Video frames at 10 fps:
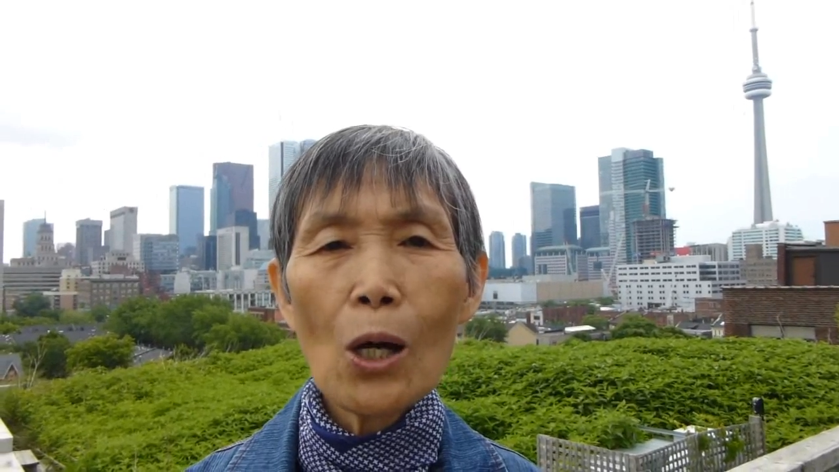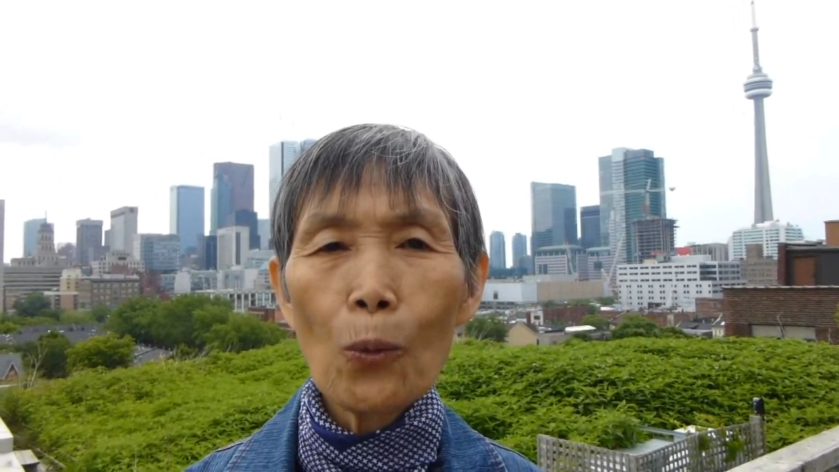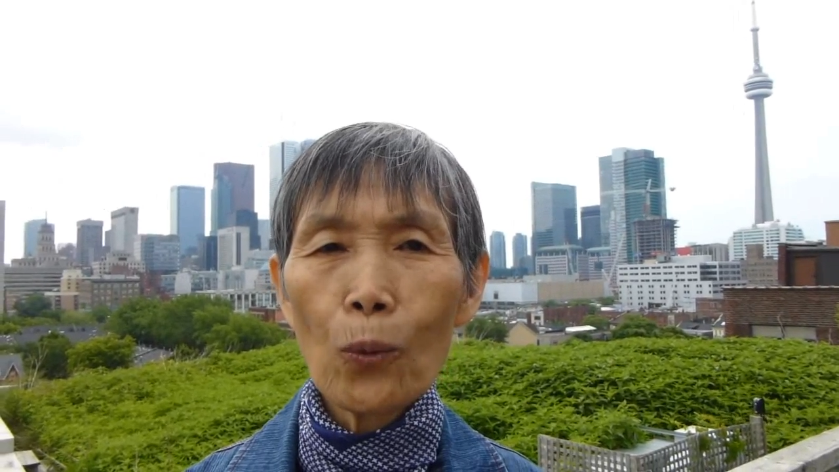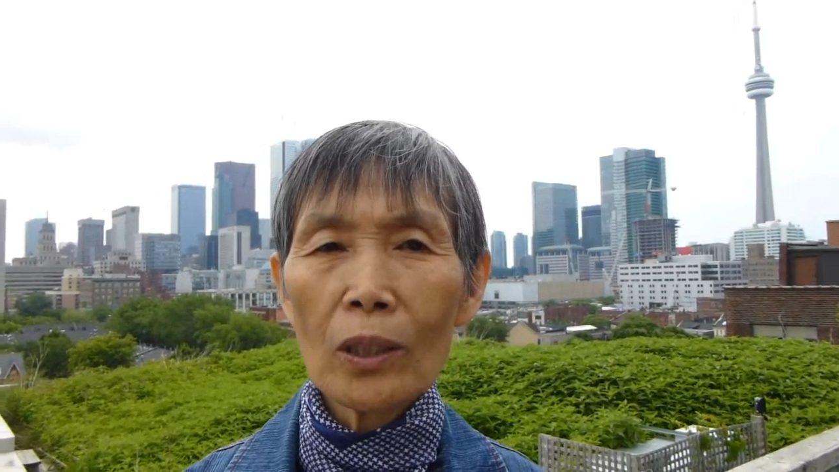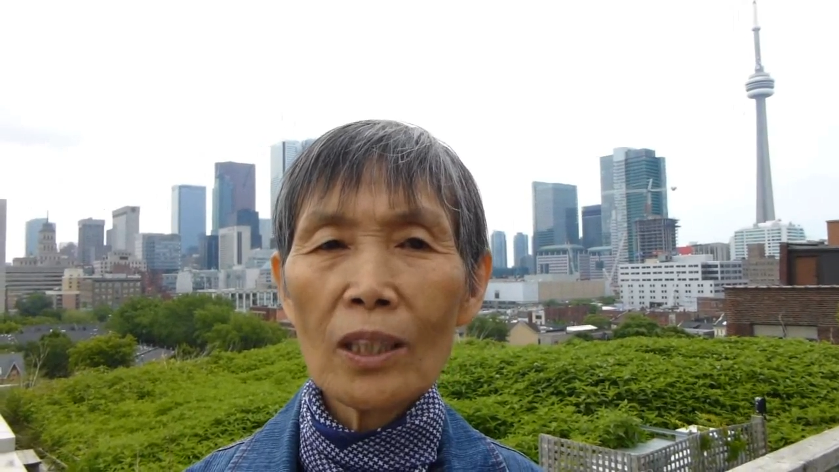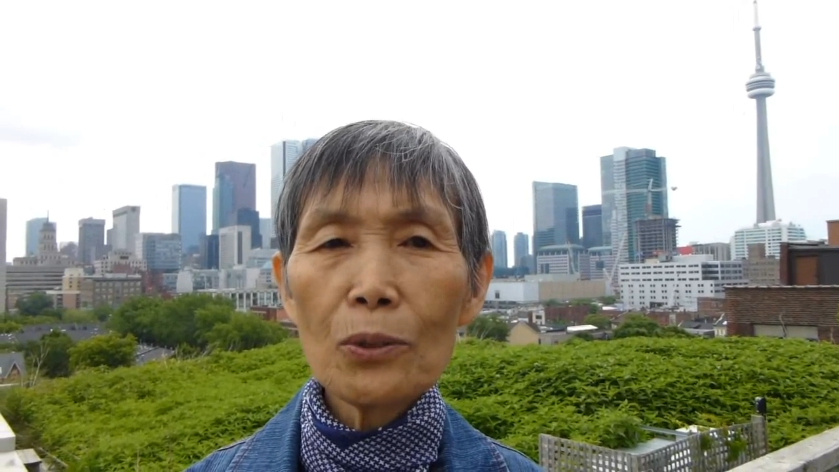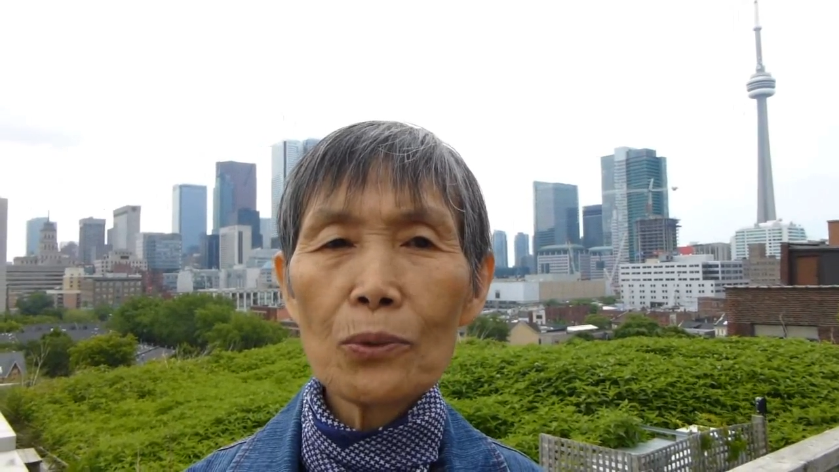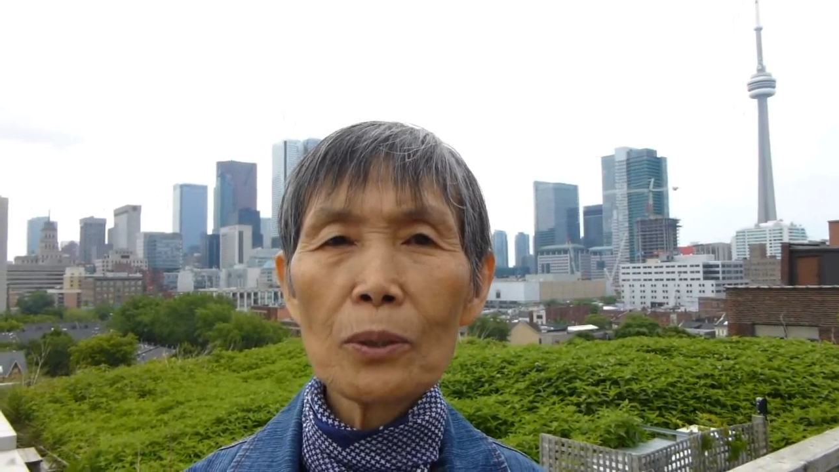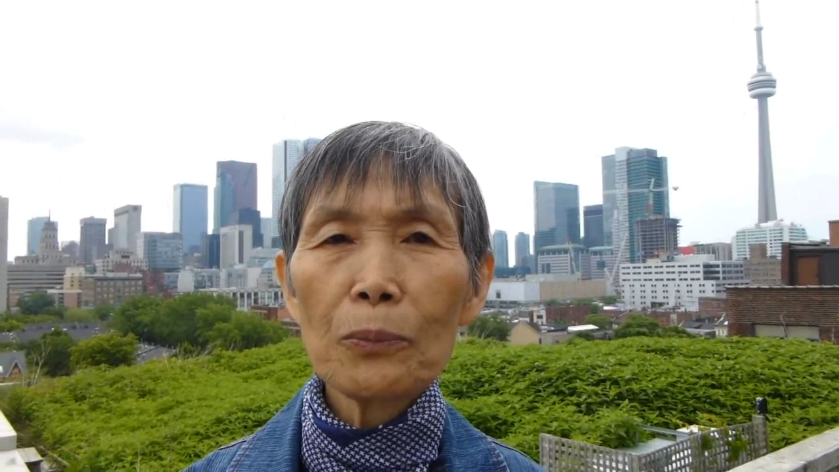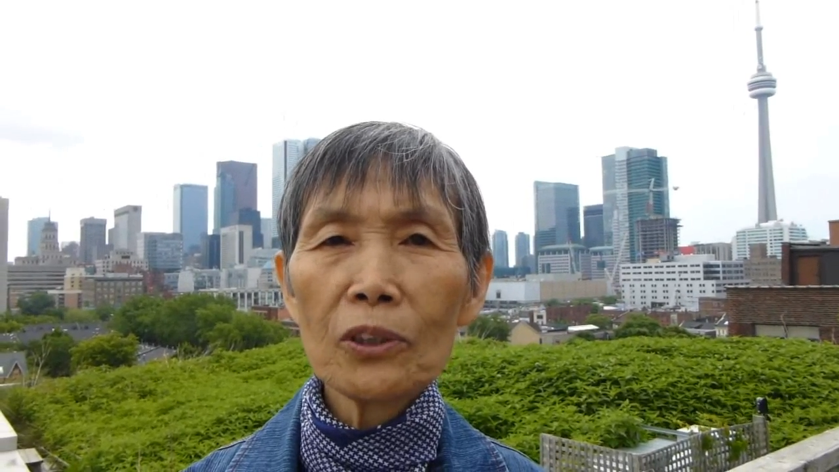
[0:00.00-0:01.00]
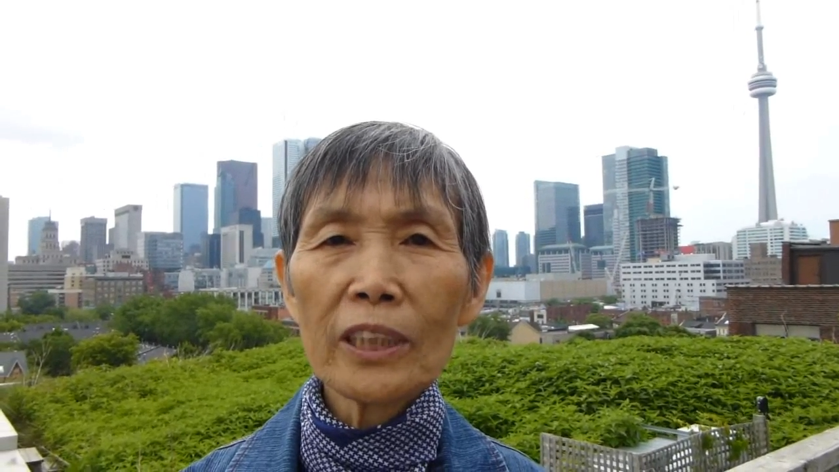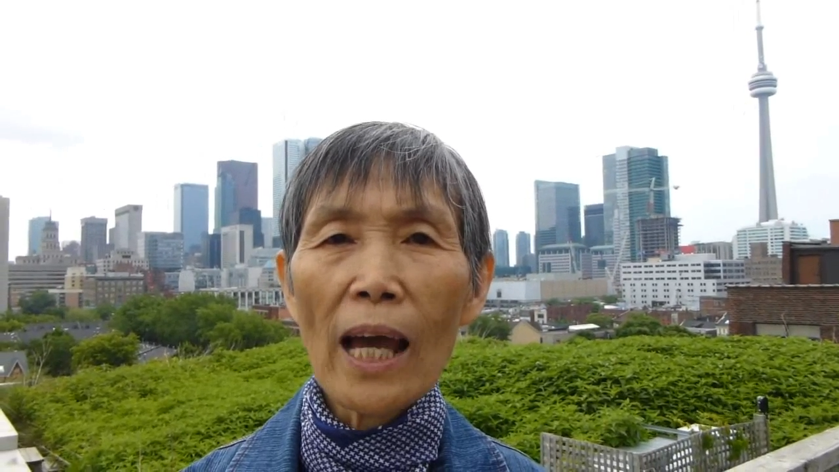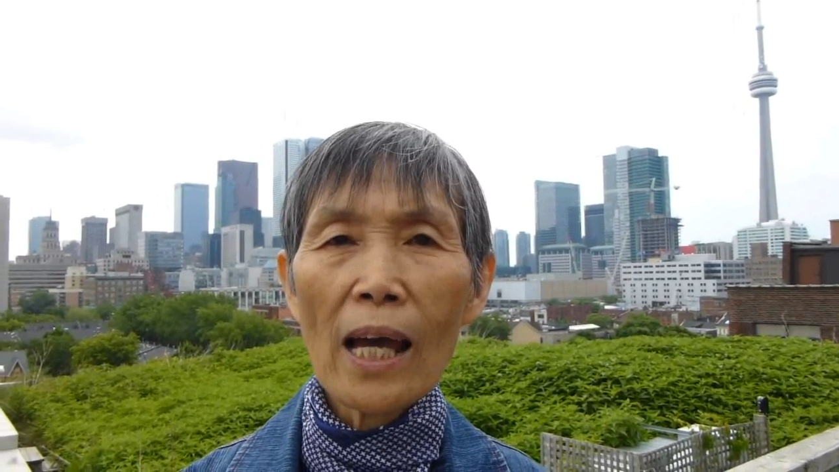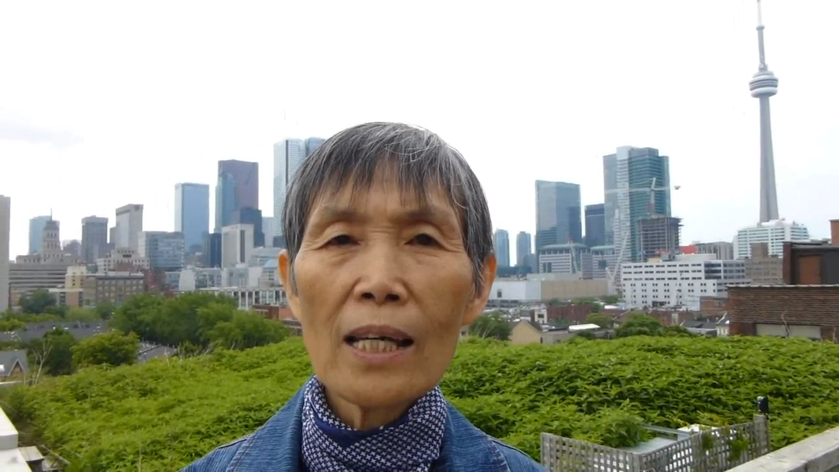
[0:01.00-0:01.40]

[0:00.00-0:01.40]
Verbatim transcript: 我的律师梦想